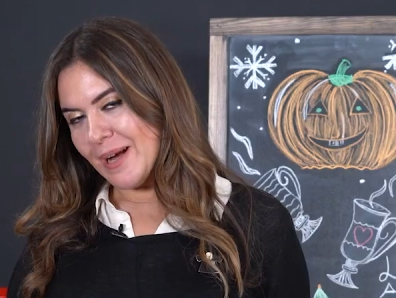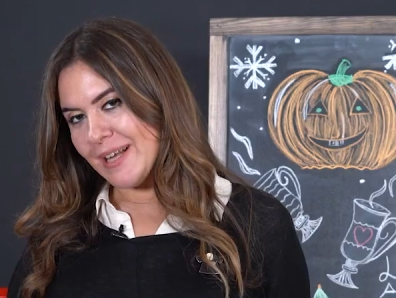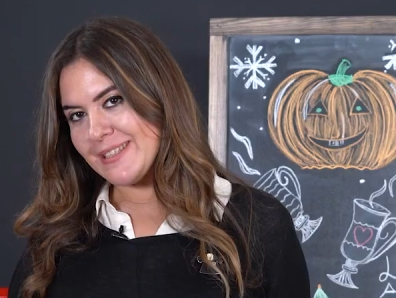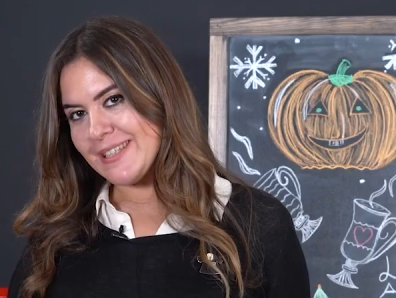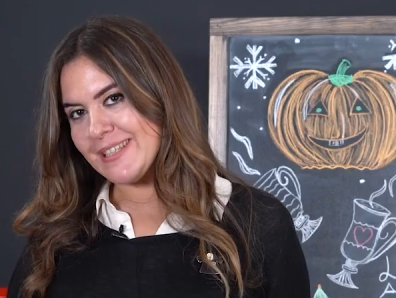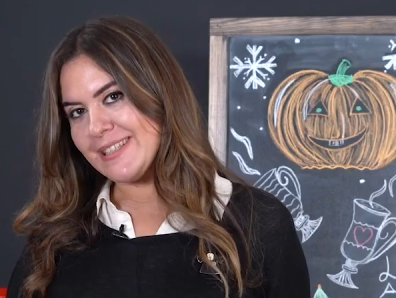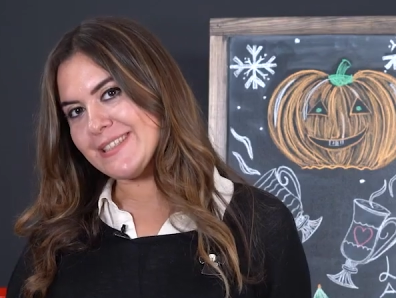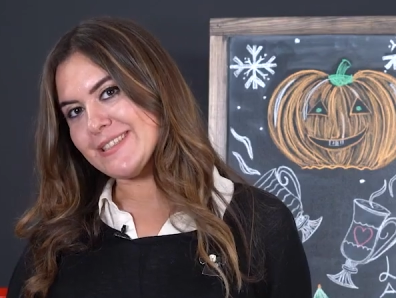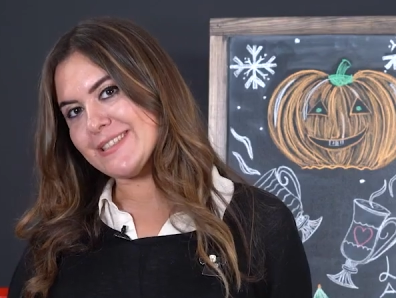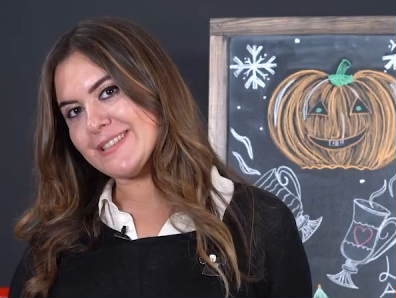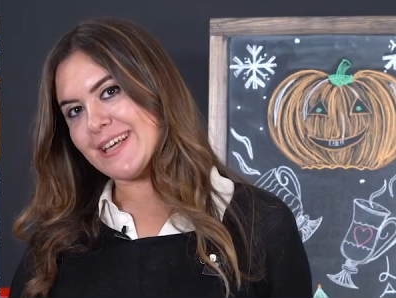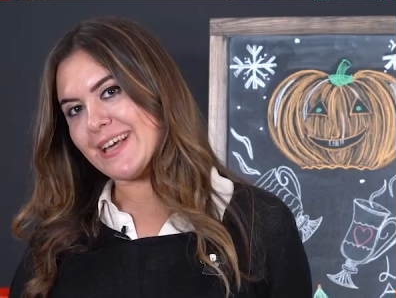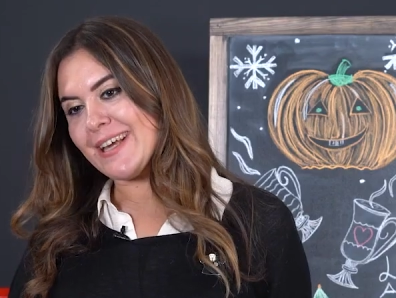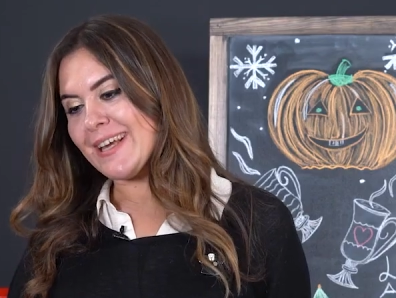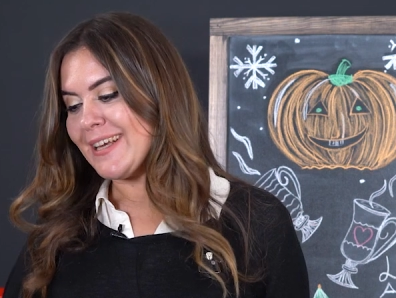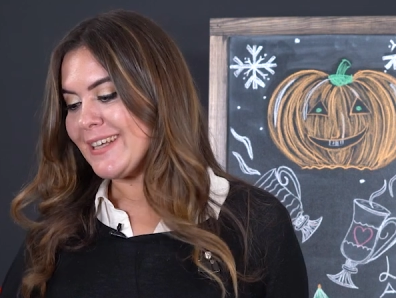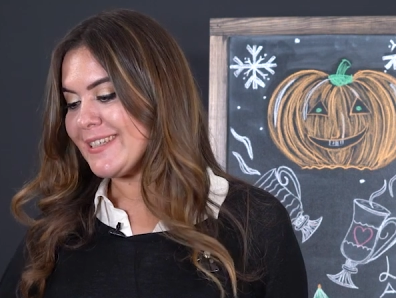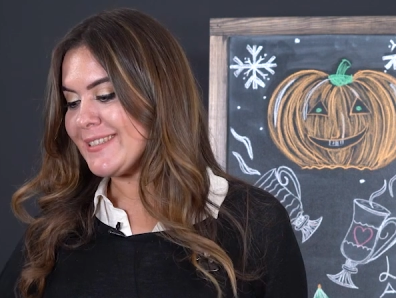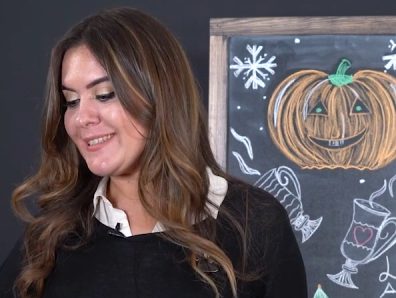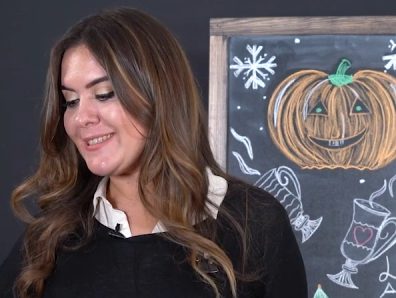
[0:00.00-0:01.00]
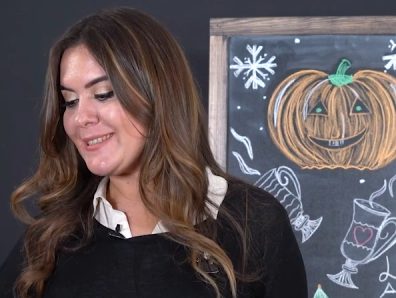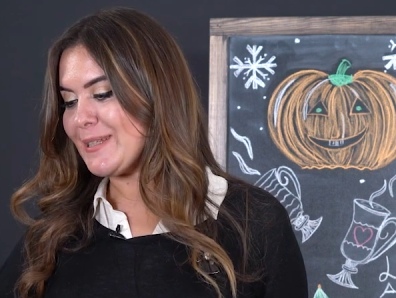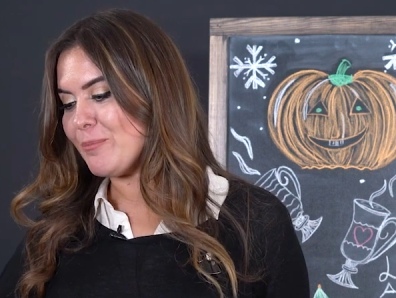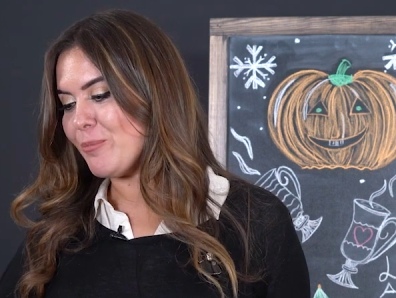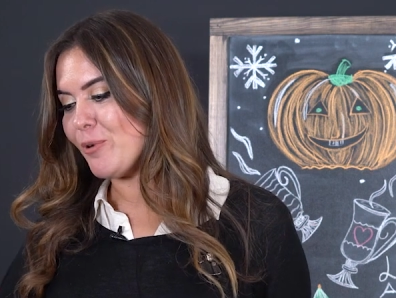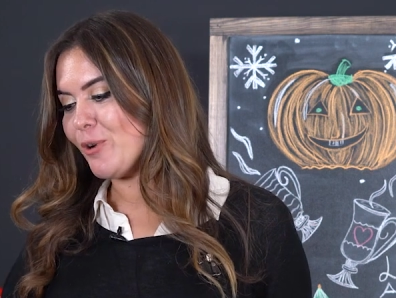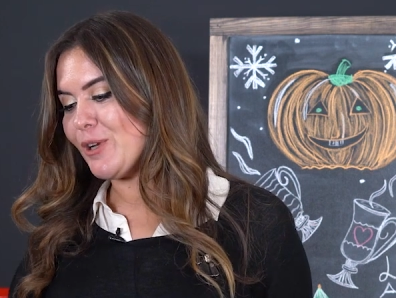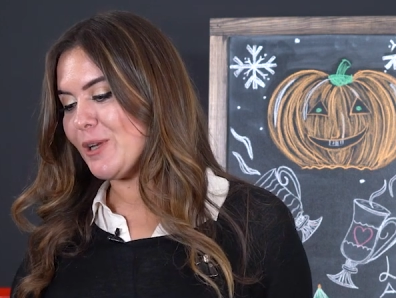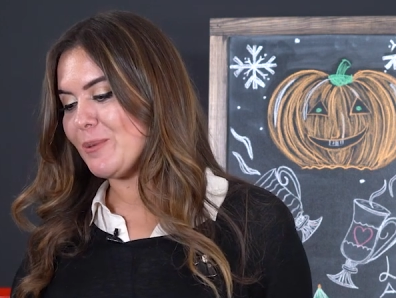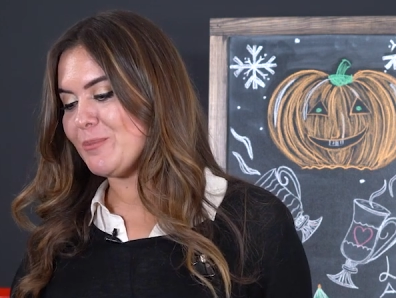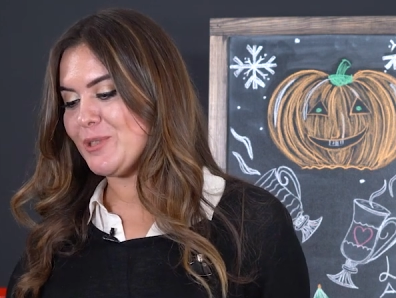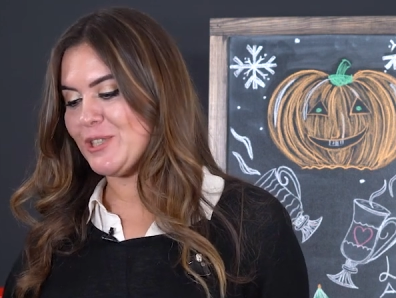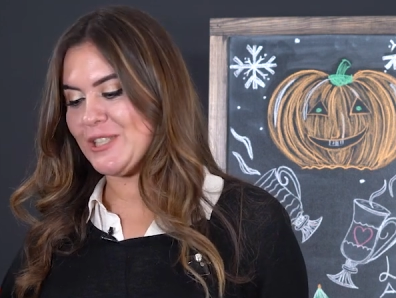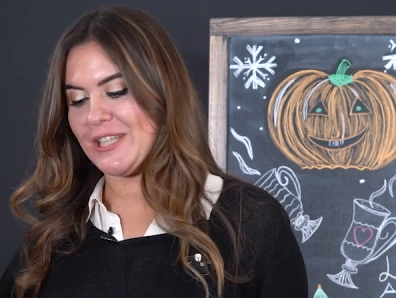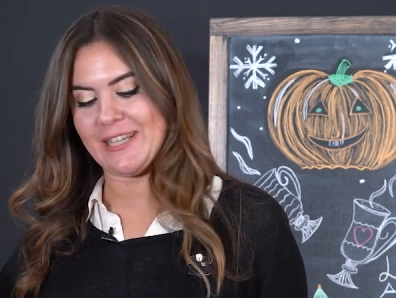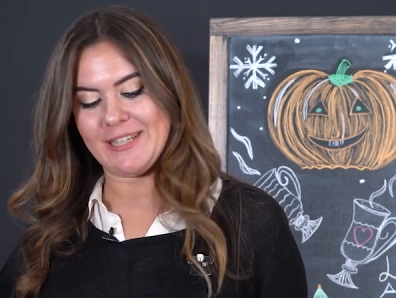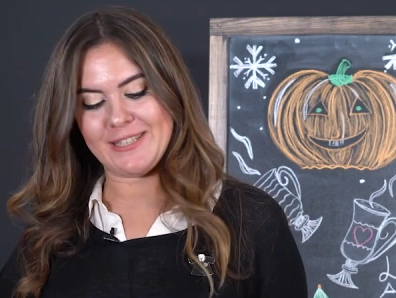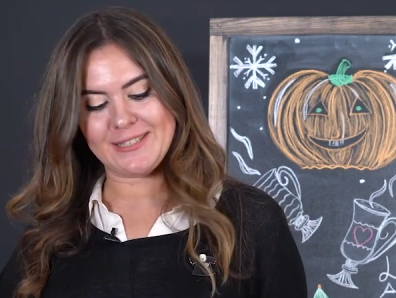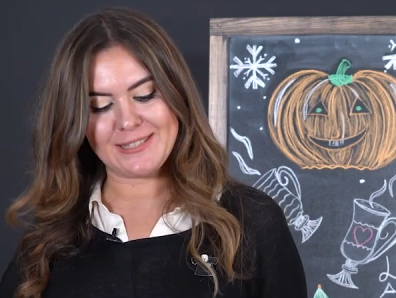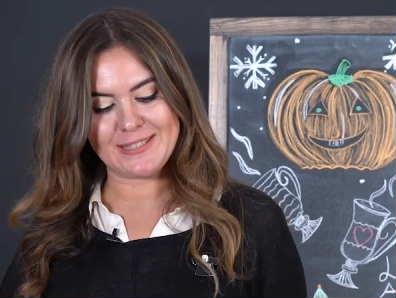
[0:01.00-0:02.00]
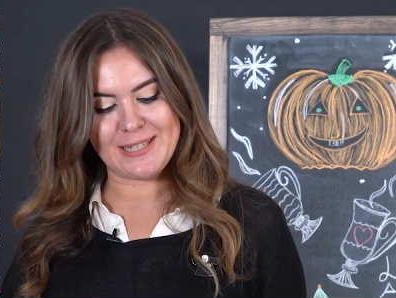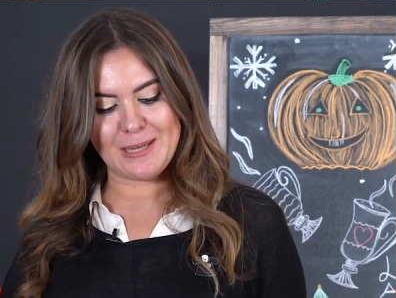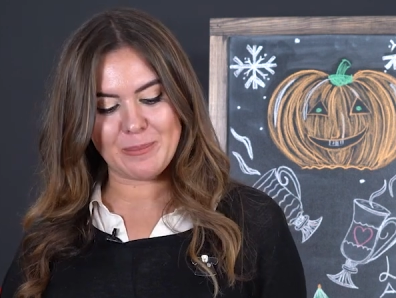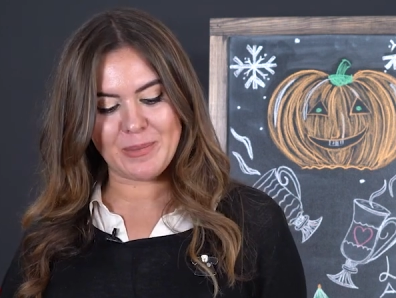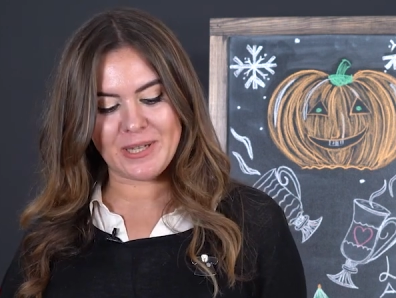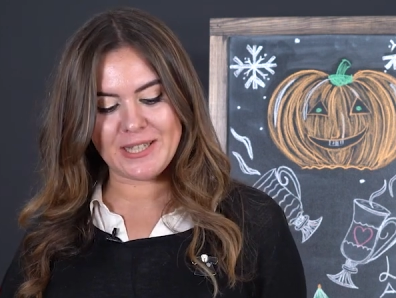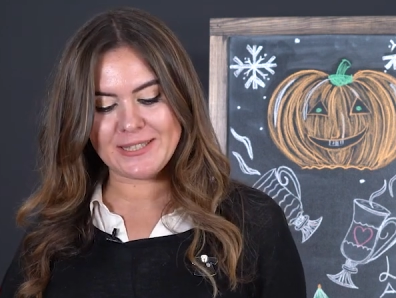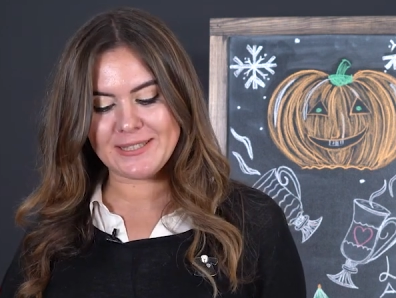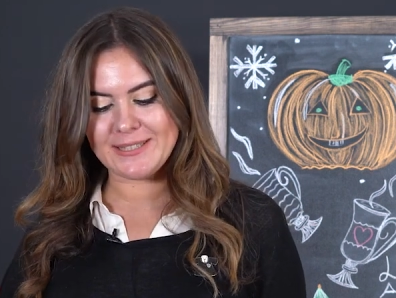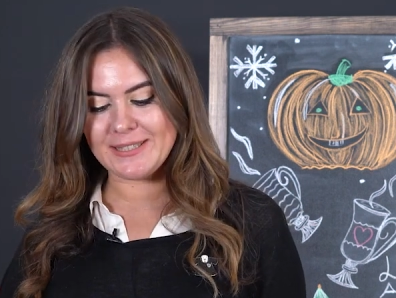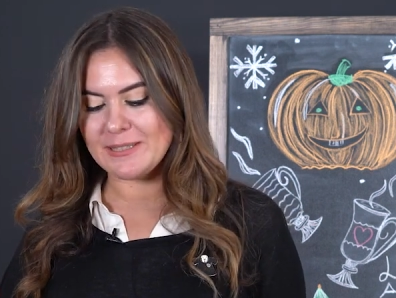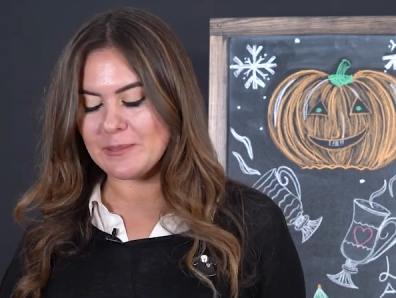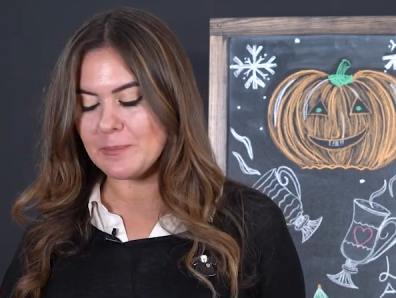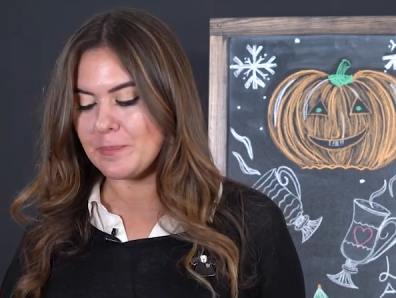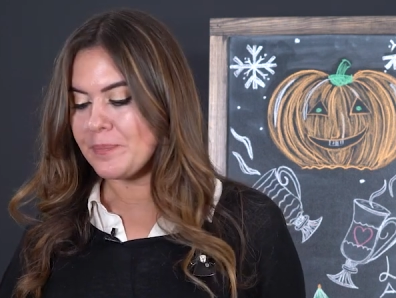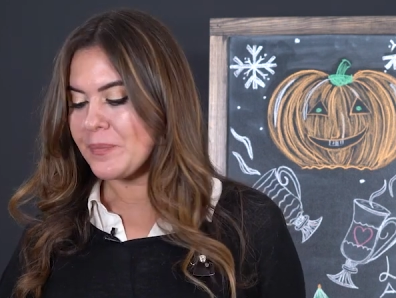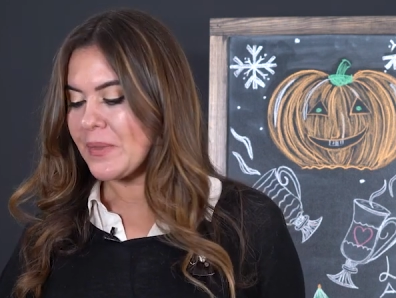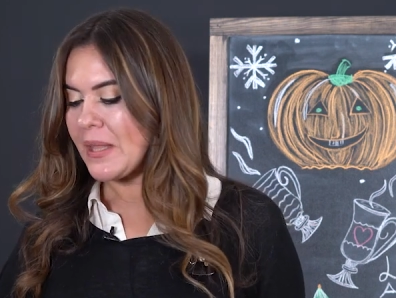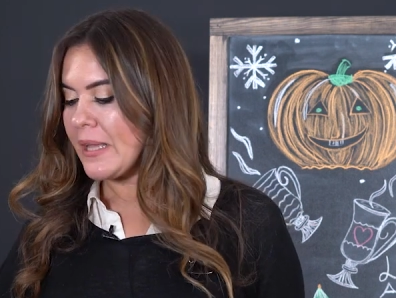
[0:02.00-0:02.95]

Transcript: ben Deniz'de size böyle bir şey hazırlamak istedim.